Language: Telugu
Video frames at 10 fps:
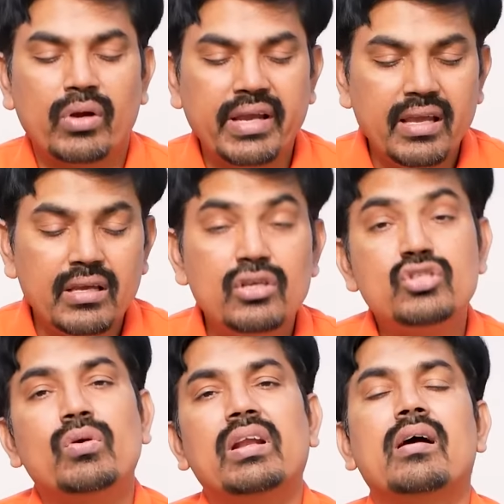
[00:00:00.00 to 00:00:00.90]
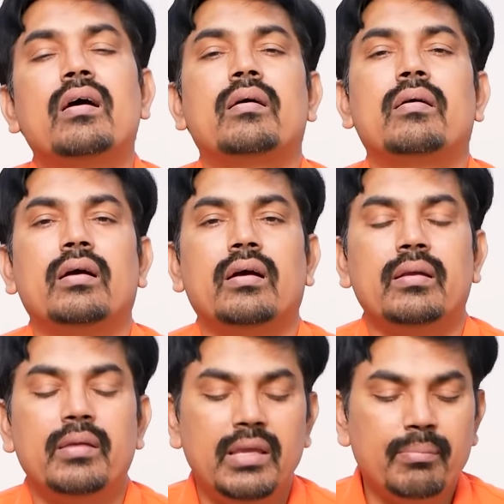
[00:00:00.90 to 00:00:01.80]
ఓకే యూజువల్గా
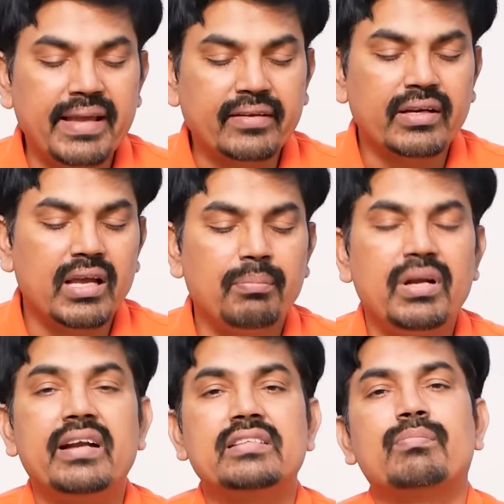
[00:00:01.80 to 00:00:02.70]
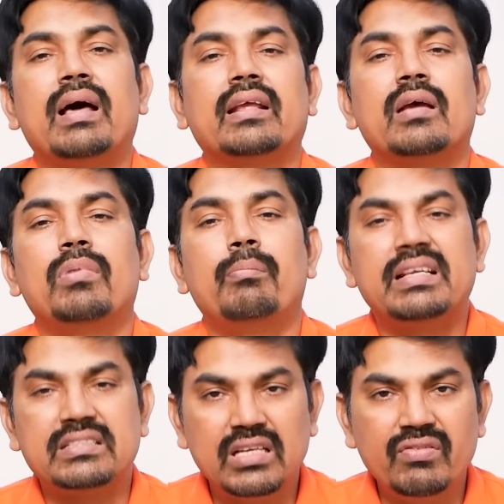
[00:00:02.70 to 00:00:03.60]
ఈ మైక్రో క్యాప్ అండ్ స్మాల్ క్యాప్లో
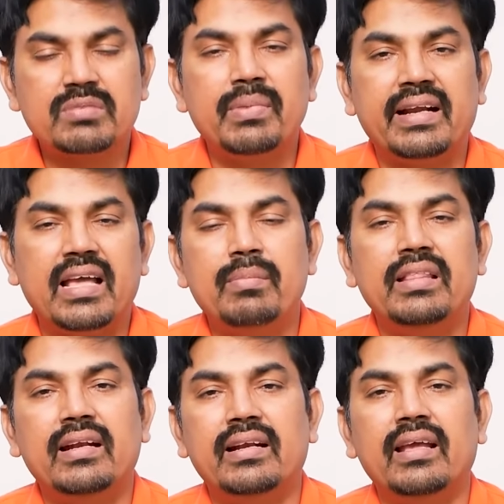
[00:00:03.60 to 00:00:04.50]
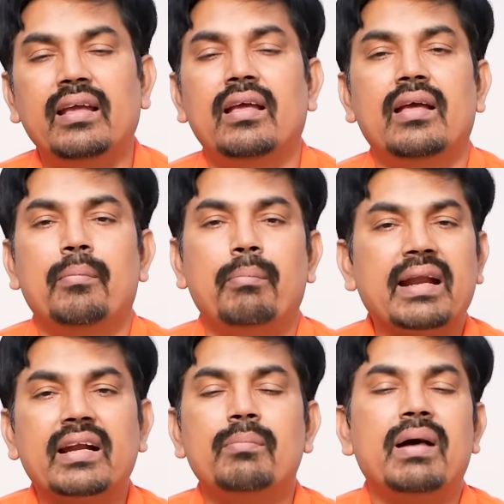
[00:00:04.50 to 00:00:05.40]
బెస్ట్ ఇన్వెస్ట్మెంట్ టైం ఏంటంటే
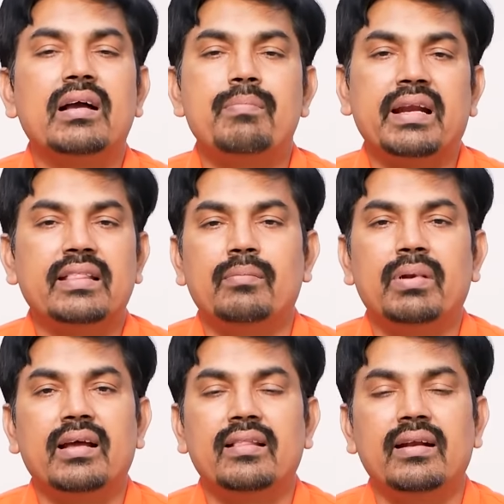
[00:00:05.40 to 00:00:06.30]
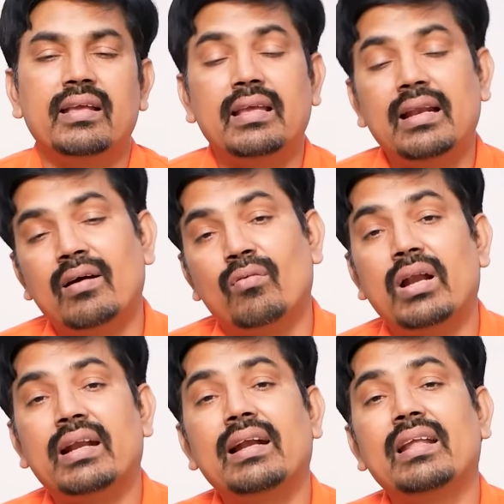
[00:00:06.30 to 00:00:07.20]
మార్కెట్ బాగా పెరిగేటప్పుడు కాదండి ఇలా
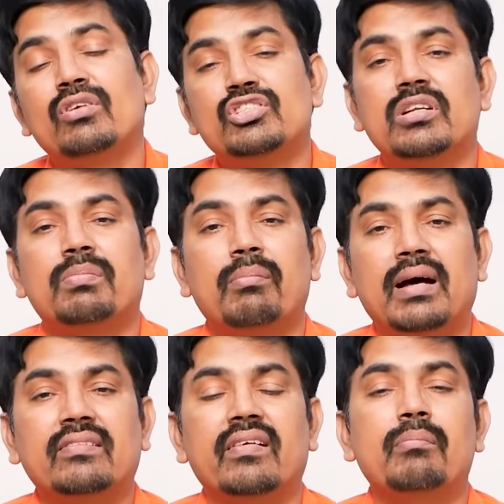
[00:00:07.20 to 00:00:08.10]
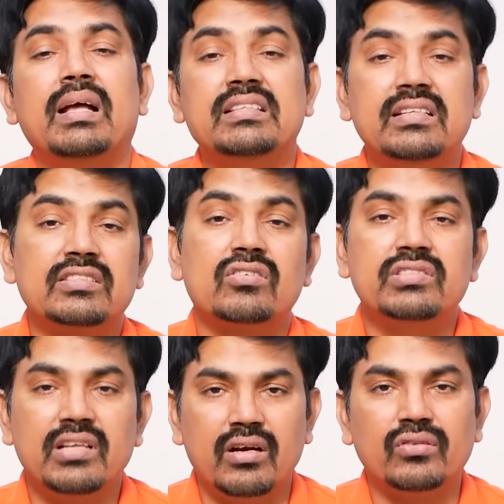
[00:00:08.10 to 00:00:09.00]
వాలటాలిటీ వచ్చినప్పుడు మాత్రమే మంచి
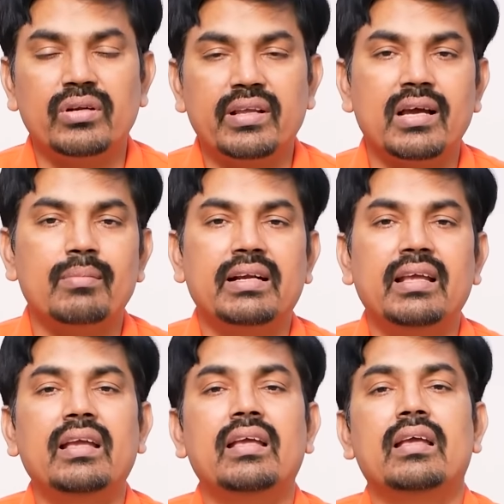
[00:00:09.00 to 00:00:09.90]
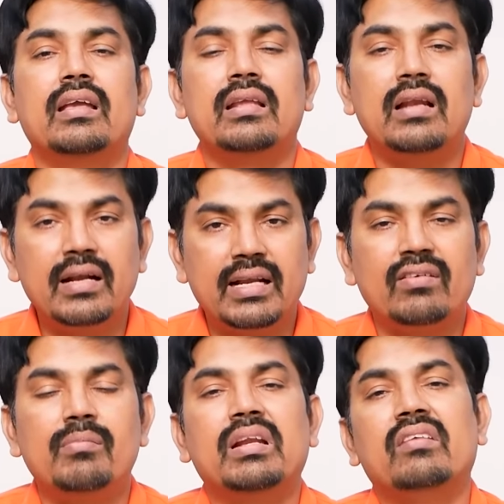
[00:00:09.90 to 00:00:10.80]
డిస్కౌంట్స్ నడుతుంటాయి కాబట్టి ఇలాంటి
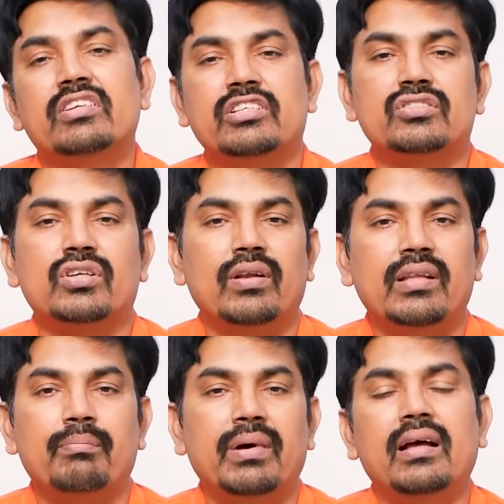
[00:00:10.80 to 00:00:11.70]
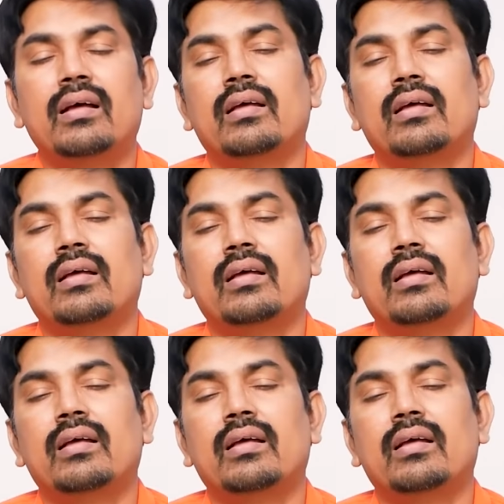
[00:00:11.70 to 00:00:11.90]
టైంలో మనం ఇన్వెస్ట్ చేసుకోవాలి తప్ప